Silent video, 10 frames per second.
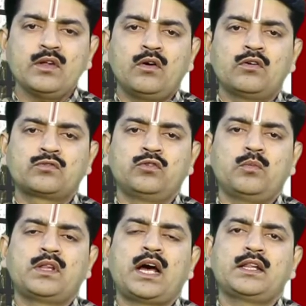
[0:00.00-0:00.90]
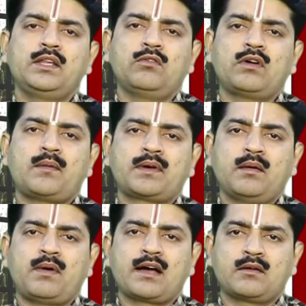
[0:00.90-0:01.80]
और धात योग
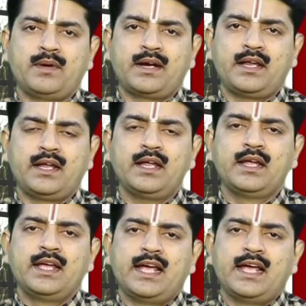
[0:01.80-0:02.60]
आपके भाग में बैठे हैं